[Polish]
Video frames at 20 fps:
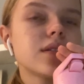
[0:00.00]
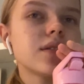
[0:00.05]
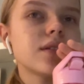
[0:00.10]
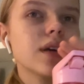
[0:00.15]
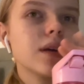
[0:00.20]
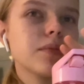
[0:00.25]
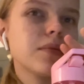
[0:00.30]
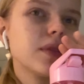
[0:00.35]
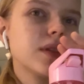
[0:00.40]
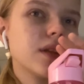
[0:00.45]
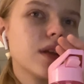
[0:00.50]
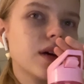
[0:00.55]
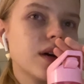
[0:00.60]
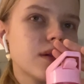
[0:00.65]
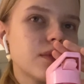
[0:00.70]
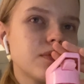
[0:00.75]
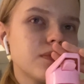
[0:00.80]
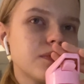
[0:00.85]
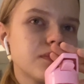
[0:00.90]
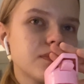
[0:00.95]
Jak
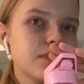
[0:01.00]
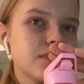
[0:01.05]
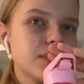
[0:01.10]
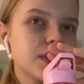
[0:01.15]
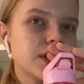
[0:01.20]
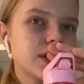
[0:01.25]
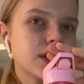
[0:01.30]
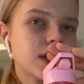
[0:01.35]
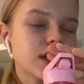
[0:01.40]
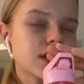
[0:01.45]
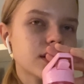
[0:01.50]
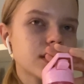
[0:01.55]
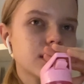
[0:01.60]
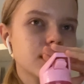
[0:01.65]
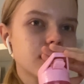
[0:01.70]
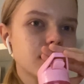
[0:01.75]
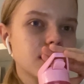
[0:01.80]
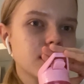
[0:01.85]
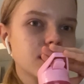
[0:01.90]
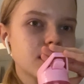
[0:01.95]
będę pisać
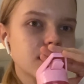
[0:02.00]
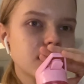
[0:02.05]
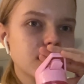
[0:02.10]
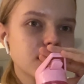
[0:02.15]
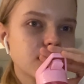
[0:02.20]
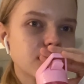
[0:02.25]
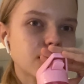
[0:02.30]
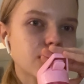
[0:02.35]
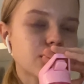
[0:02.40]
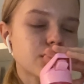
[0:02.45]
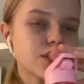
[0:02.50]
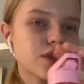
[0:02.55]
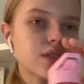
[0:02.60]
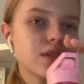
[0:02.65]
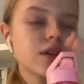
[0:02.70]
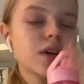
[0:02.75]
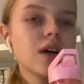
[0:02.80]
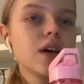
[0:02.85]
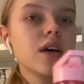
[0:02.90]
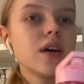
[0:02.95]
coś,
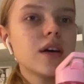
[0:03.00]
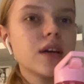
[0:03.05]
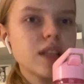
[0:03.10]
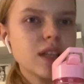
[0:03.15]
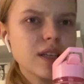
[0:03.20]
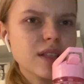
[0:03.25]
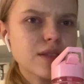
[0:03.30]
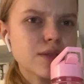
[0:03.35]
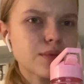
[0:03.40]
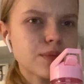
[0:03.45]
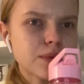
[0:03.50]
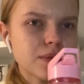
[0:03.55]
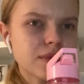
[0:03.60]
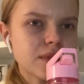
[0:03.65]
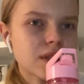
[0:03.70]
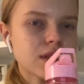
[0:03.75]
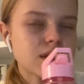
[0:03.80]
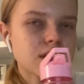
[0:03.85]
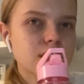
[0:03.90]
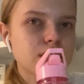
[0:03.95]
nie chcę
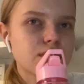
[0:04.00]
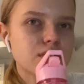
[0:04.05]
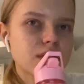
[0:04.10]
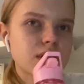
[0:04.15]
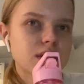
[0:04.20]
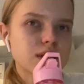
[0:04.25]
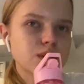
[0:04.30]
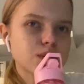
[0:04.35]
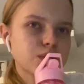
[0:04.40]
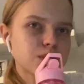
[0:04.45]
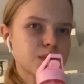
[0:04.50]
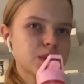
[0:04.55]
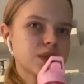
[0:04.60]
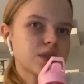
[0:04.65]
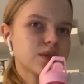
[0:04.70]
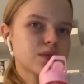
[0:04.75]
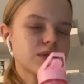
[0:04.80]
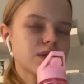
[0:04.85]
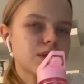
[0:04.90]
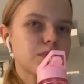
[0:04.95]
opowiadać tego wyrazu, już mi
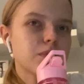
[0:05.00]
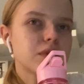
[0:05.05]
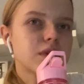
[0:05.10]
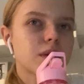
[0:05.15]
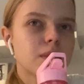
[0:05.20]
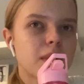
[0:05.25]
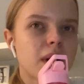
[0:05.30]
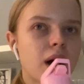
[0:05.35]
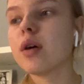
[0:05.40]
się on nie podoba.